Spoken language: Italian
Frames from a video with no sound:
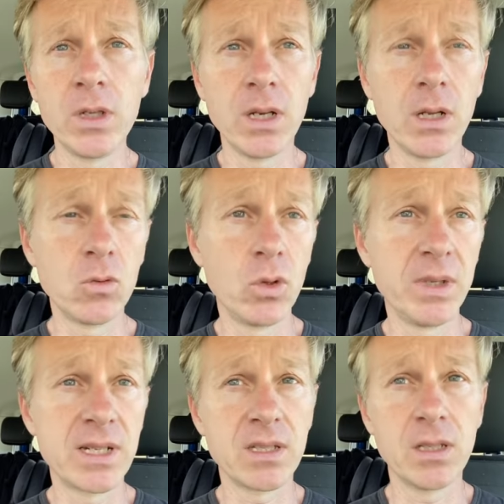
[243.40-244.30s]
nel
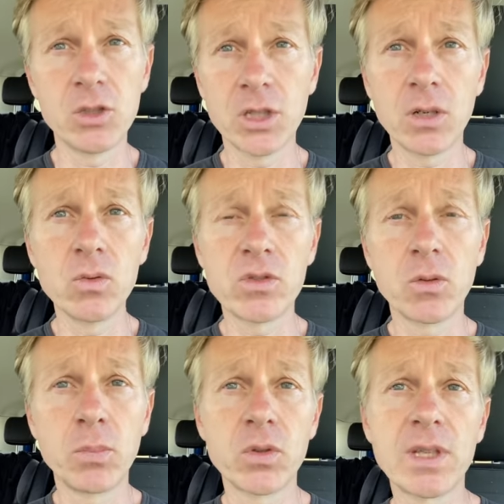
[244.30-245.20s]
2016. Alla Luis
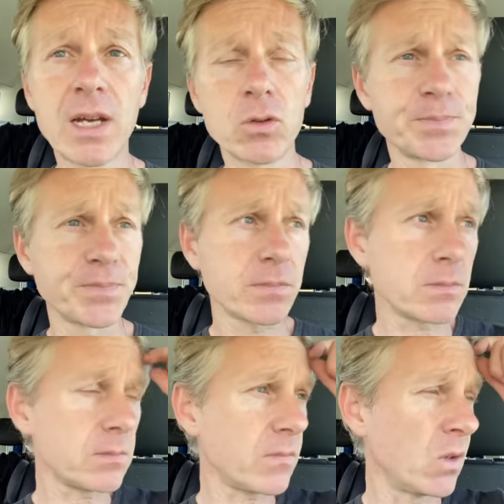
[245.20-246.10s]
ho portato
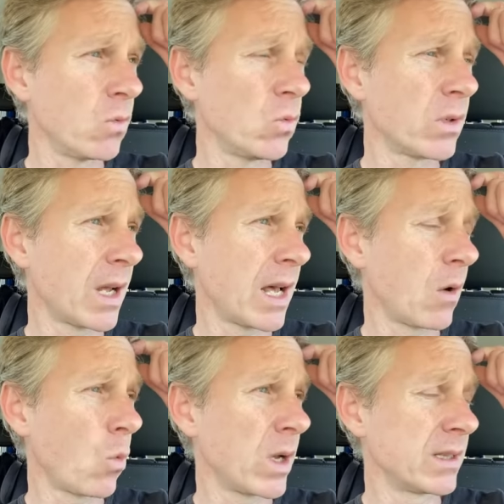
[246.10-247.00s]

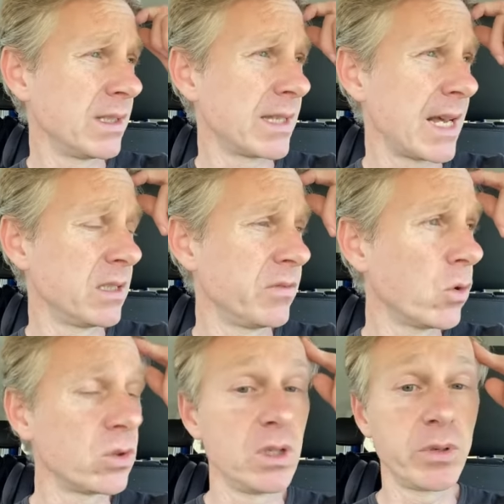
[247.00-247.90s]
una quantità di
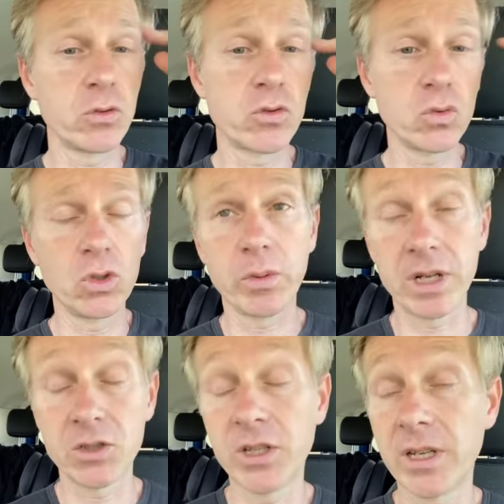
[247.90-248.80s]
fondi per lo studio, per
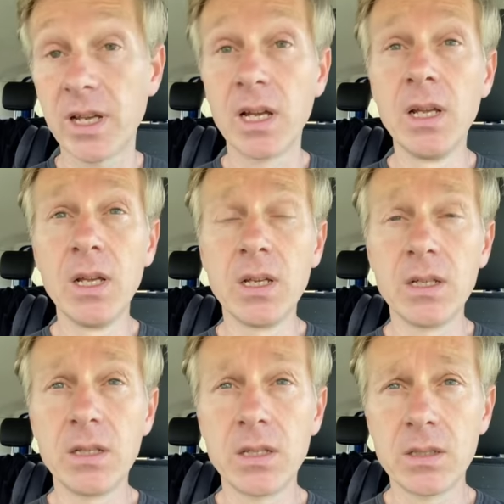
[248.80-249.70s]
la ricerca
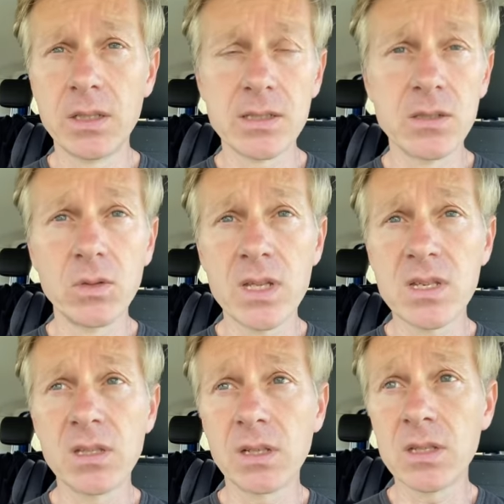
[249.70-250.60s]
eh, della
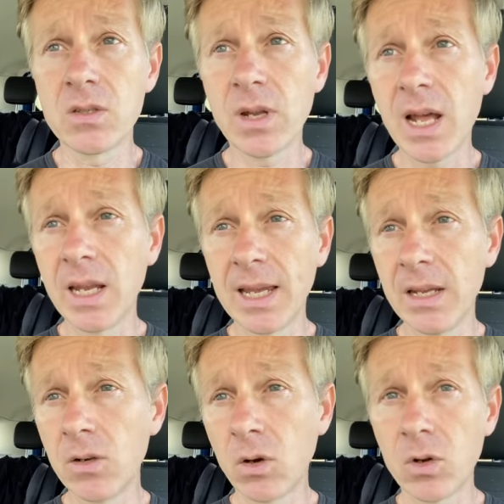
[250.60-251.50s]
sicurezza internazionale
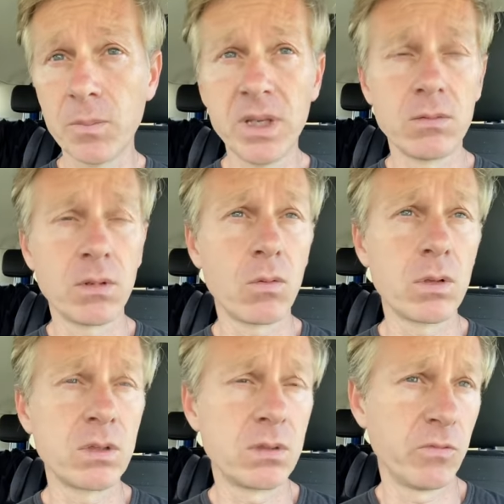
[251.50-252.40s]
enormi,
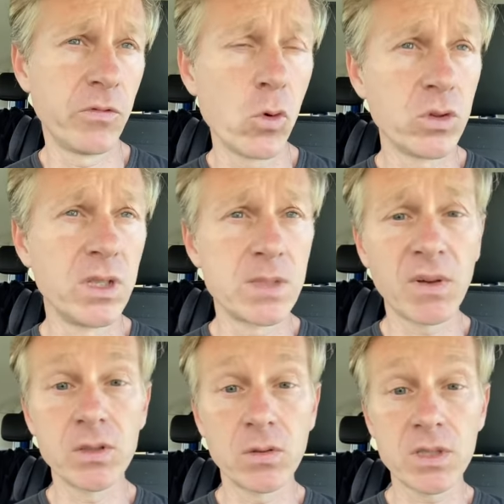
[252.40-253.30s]
quant- fondi
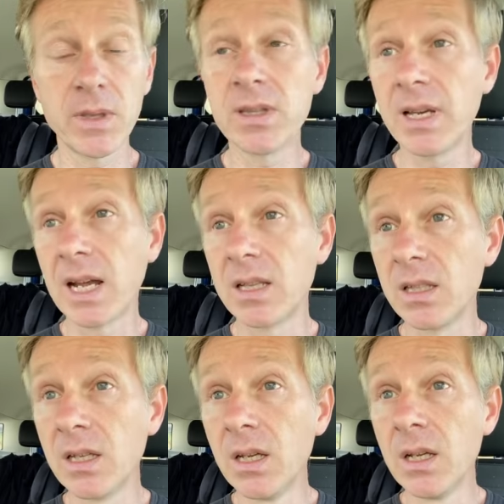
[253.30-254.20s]
spaventosamente grandi